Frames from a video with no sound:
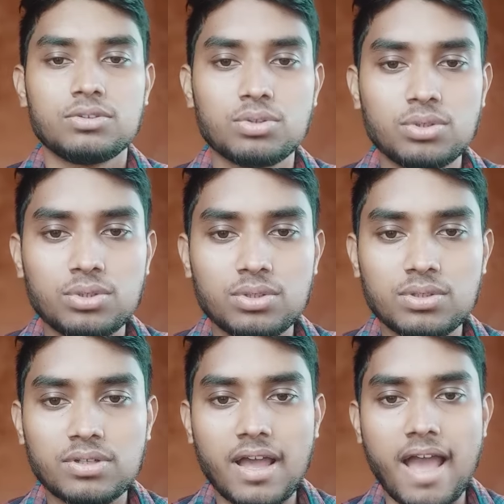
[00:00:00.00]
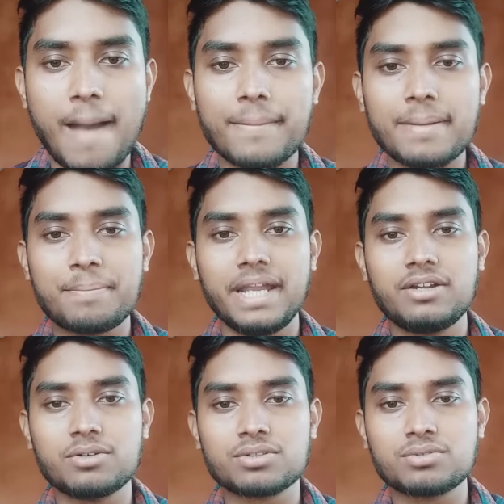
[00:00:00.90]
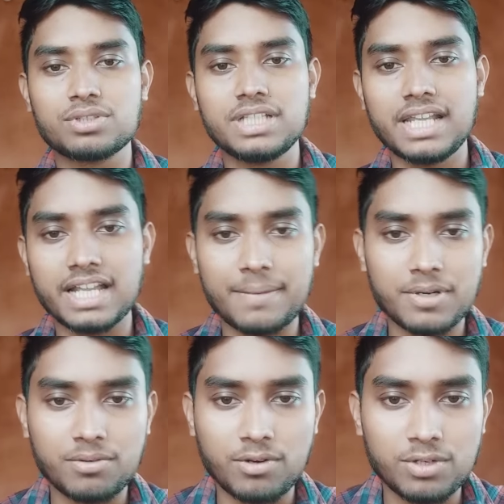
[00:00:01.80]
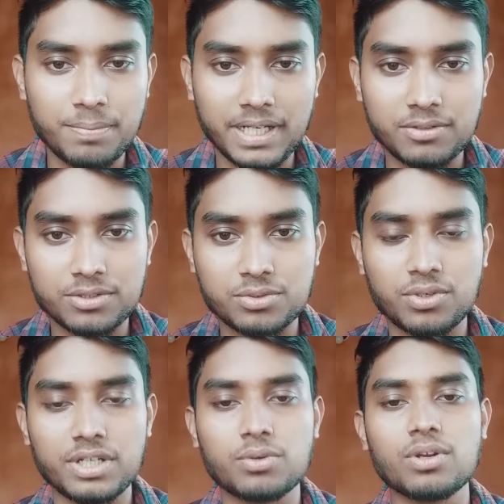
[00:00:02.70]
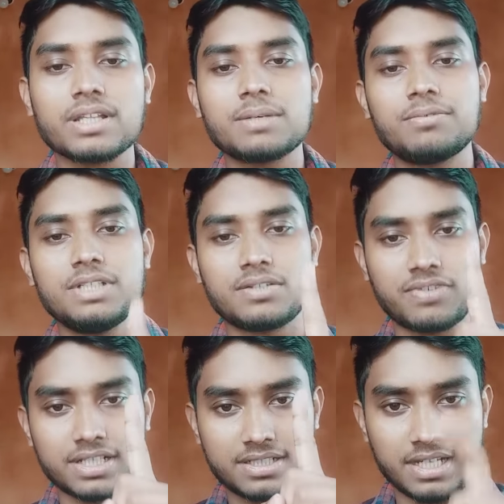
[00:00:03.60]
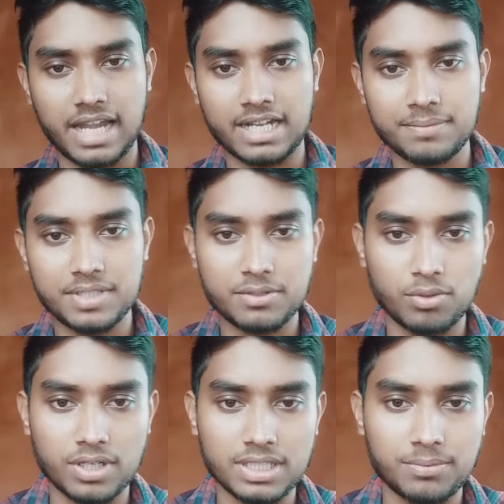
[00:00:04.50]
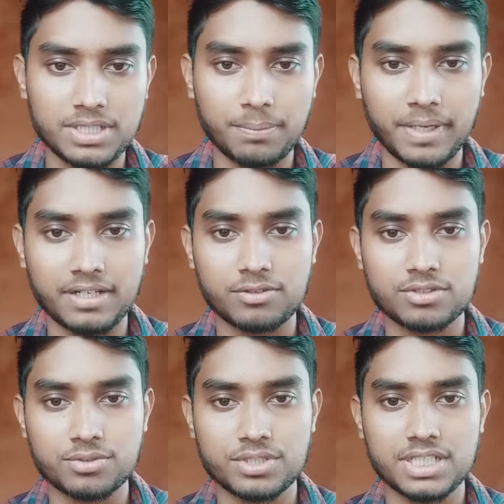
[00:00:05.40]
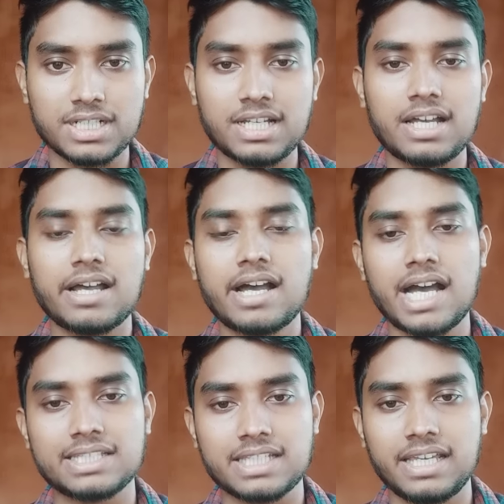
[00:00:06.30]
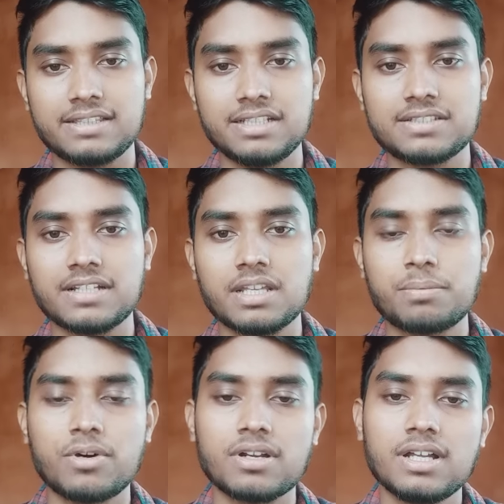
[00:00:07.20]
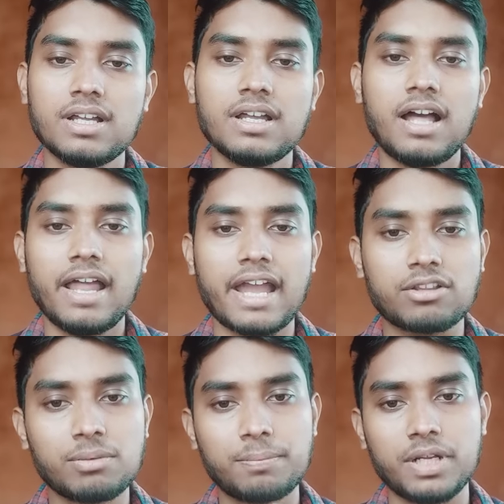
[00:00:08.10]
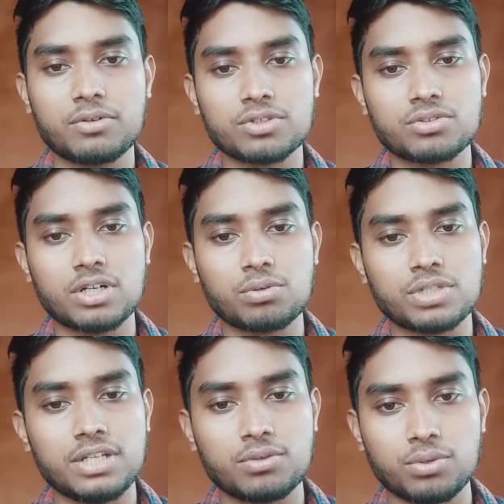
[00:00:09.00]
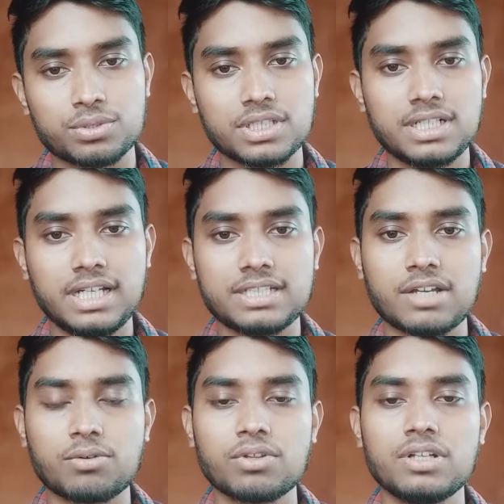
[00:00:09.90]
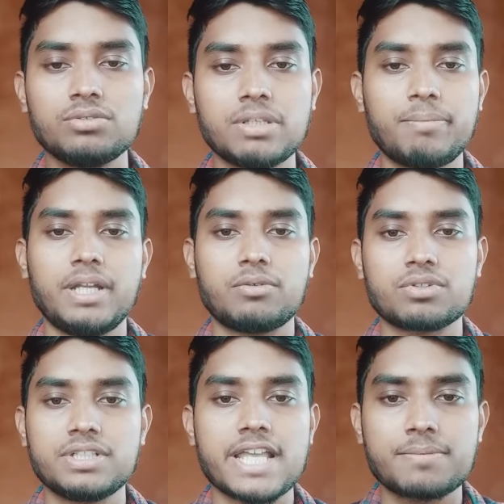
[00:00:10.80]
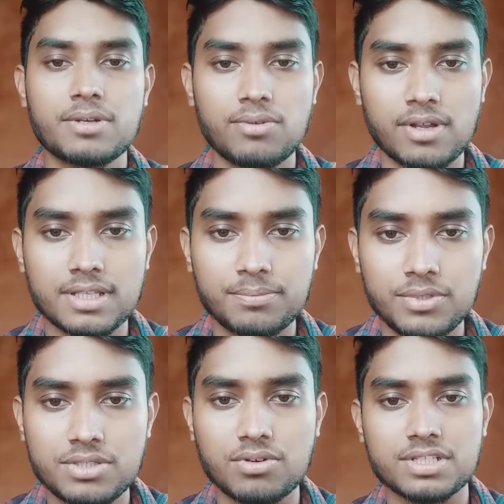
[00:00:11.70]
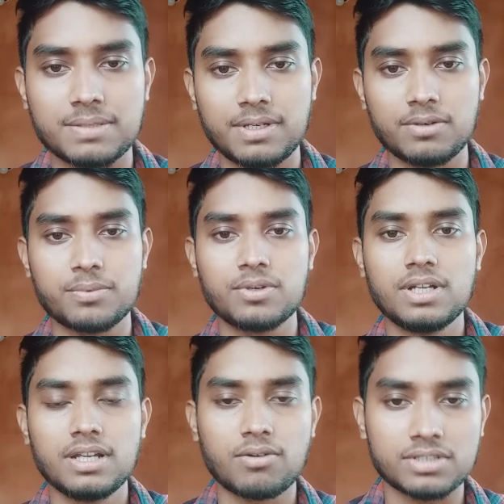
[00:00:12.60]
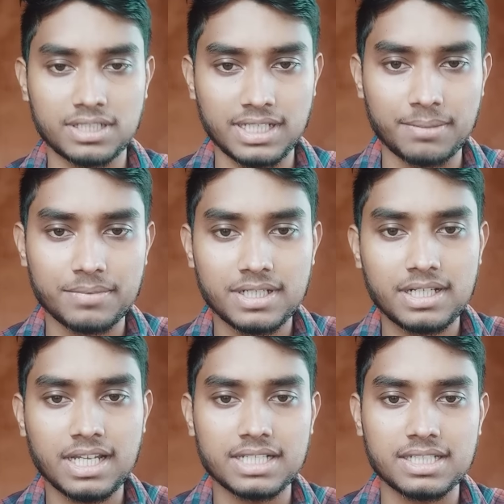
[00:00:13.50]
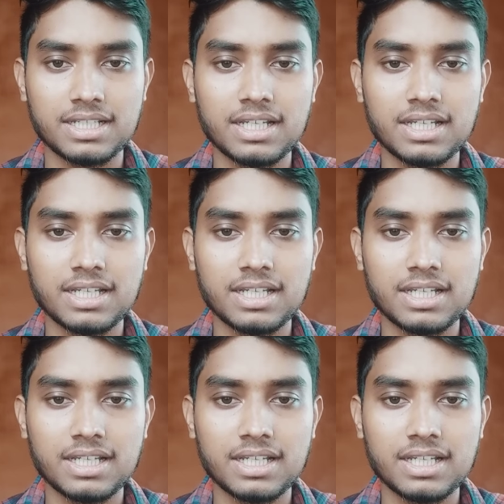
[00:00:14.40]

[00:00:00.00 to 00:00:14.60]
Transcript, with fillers: তো আমরা পেড কোর্স করছি এর আগে আমরা কখনো পেড কোর্স করিনি কলকাতা পুলিশের ফার্স্ট অ্যাটেম্প যে কলকাতা পুলিশের পেড কোর্স করছি যেটা আজকে একত্রিশ তারিখের পর একদমই পেড কোর্স করা টোটালি ক্লোজ ঠিক আছে আর কোনো দিন যুদ্ধ পেড কোর্স নিয়ে আসবে না কলকাতা পুলিশ কনস্টেবলের ওপর কথা দিলাম ঠিক আছে